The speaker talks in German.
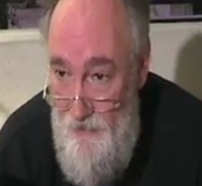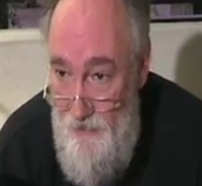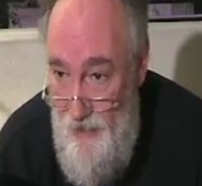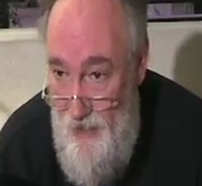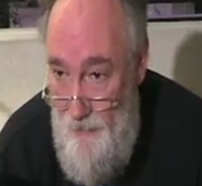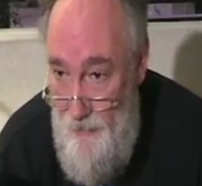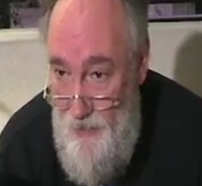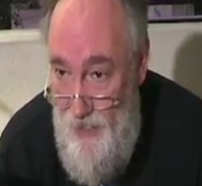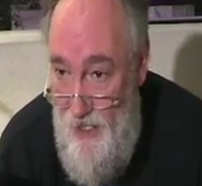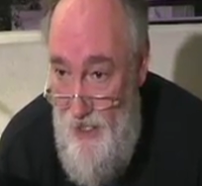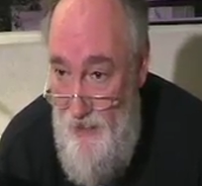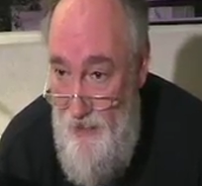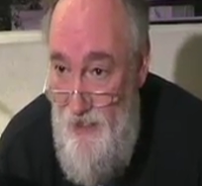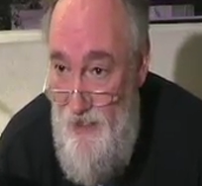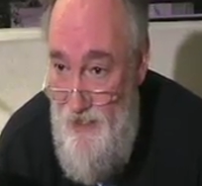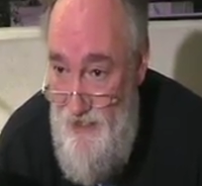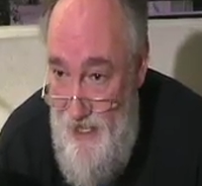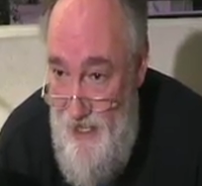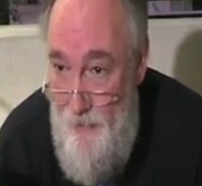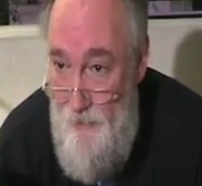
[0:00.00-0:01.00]
Wir haben gerade
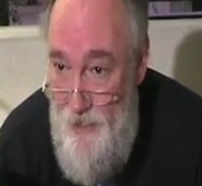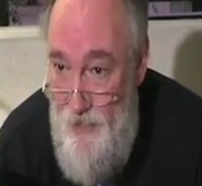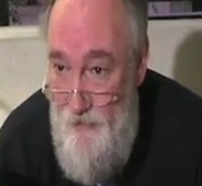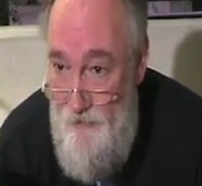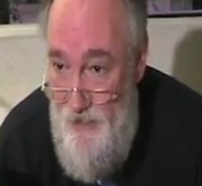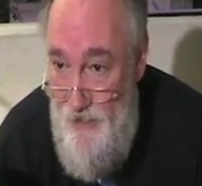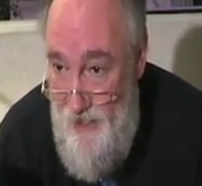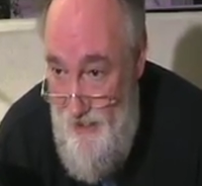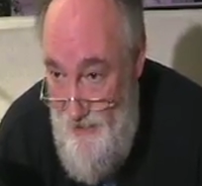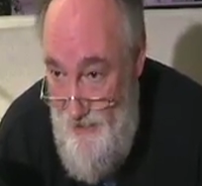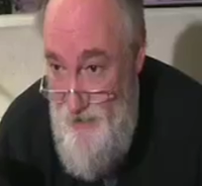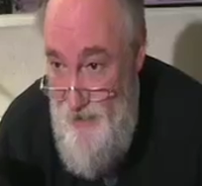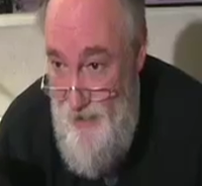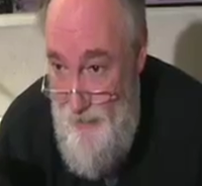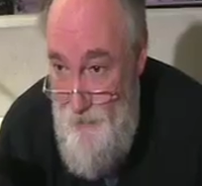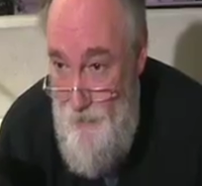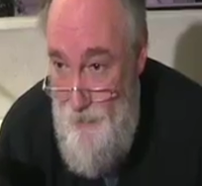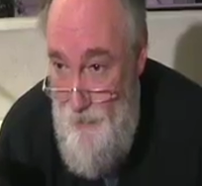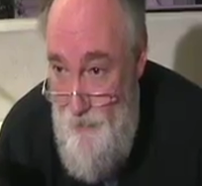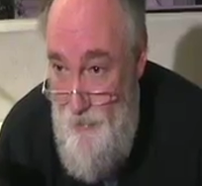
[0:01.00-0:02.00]
das Erbschaftsrecht, Sie
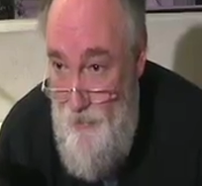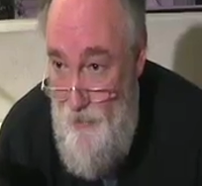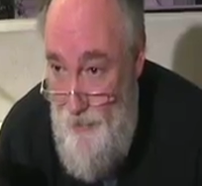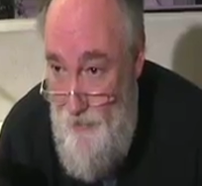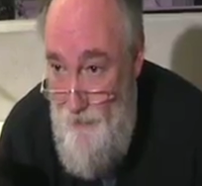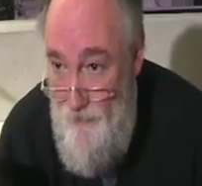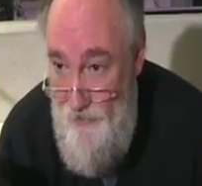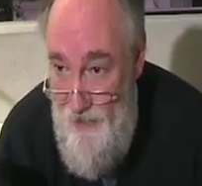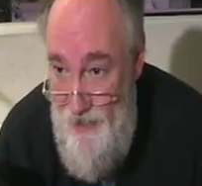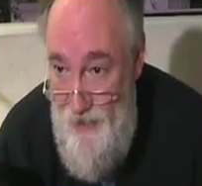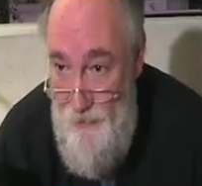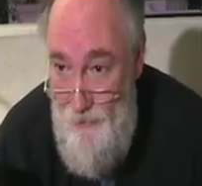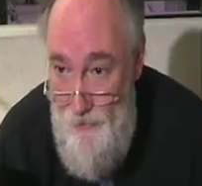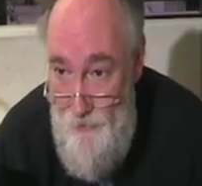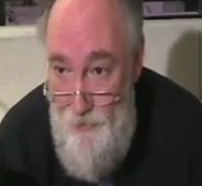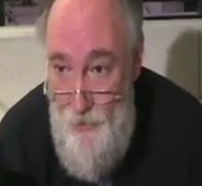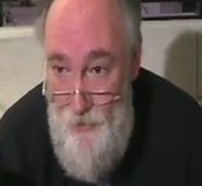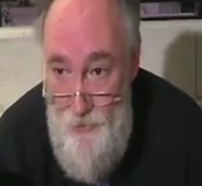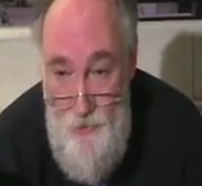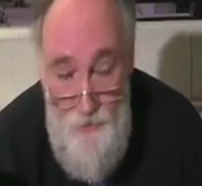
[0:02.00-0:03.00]
haben es mitbekommen, wer da
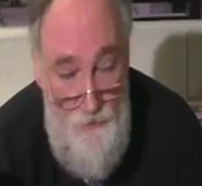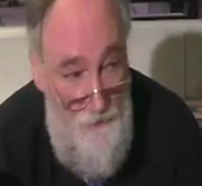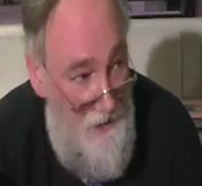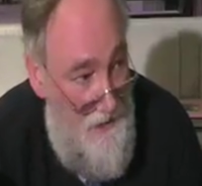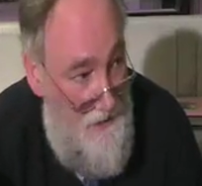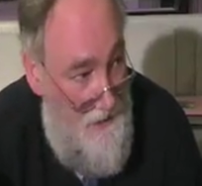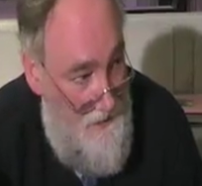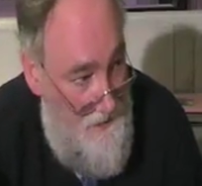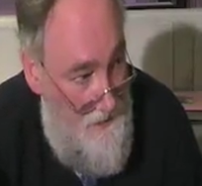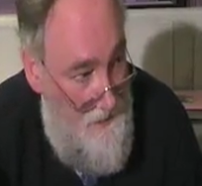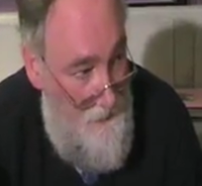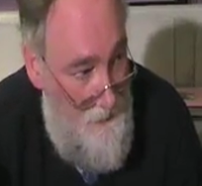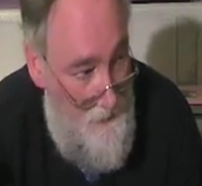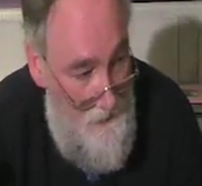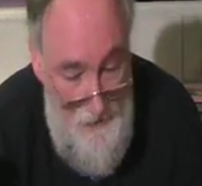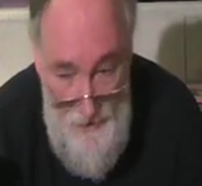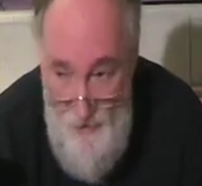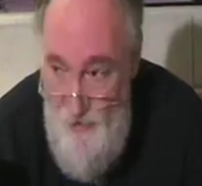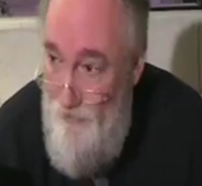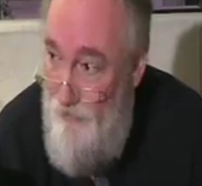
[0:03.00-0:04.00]
bevorzugt wird, das sind nur
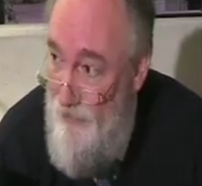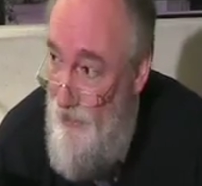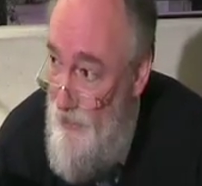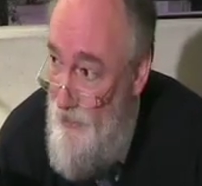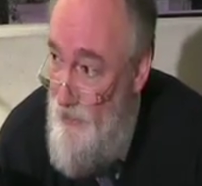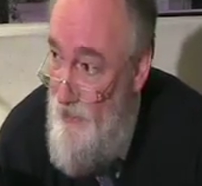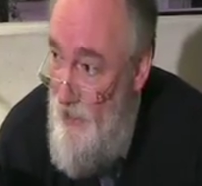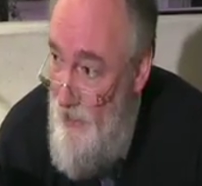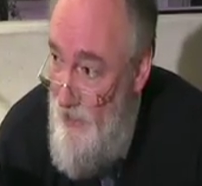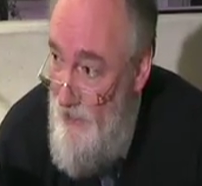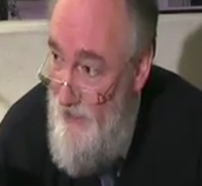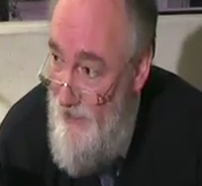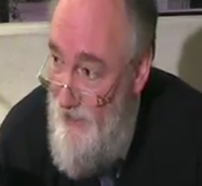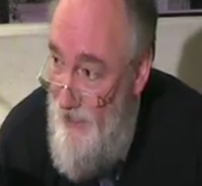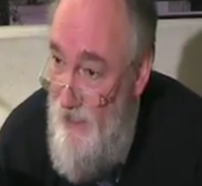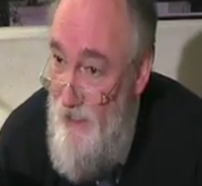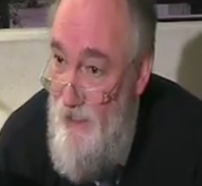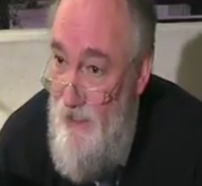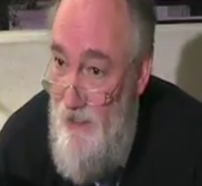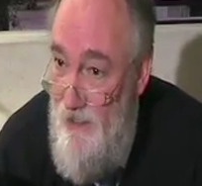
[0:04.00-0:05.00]
die Ehefrauen, die
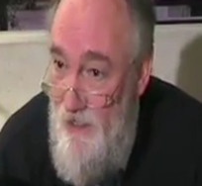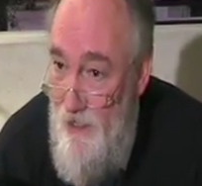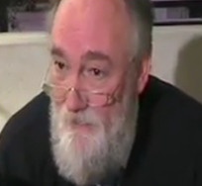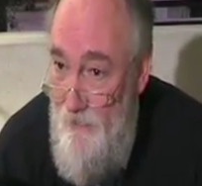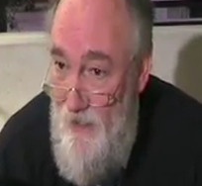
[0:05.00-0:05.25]
Kinder.